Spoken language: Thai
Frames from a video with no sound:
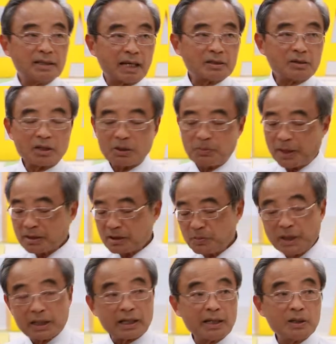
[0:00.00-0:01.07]
หลังนรพัฒน์ก็
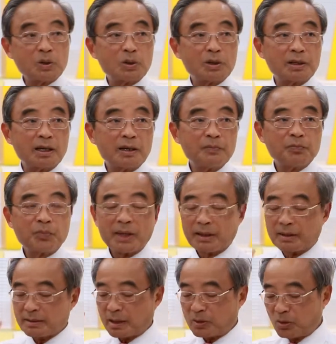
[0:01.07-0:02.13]
มีหลายคนนะครับ
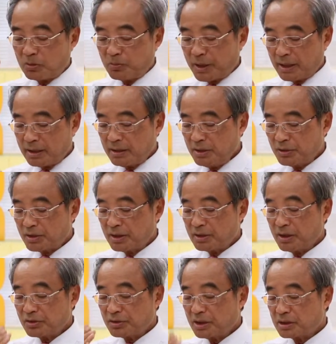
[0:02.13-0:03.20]
แต่คนไปที่เซิร์น
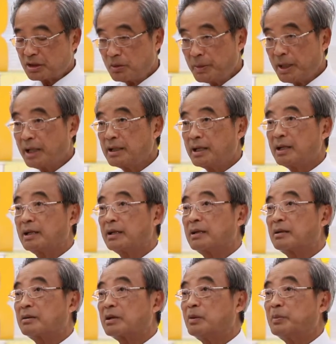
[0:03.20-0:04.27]
เนี่ยเซิร์นเขาไม่ได้
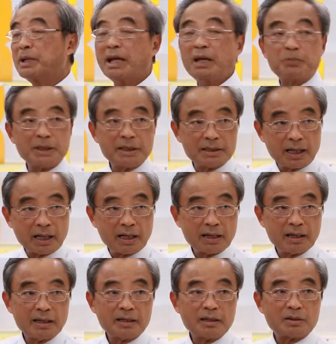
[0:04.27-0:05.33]
ให้ปริญญา
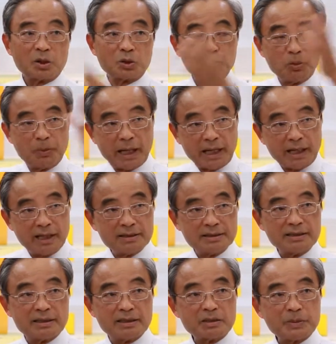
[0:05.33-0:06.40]
ต้องอยู่มหาวิทยาลัย
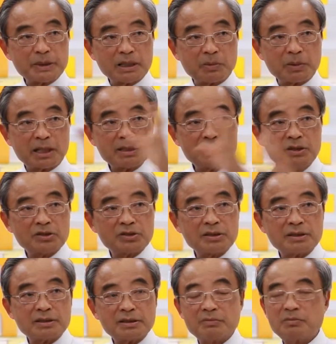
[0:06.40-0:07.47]
อื่นแล้วไปทำงานที่เซิ
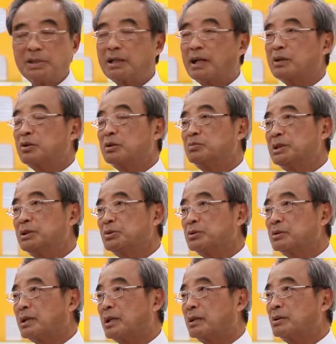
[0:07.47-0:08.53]
ร์นมีหลายคนมีทูตา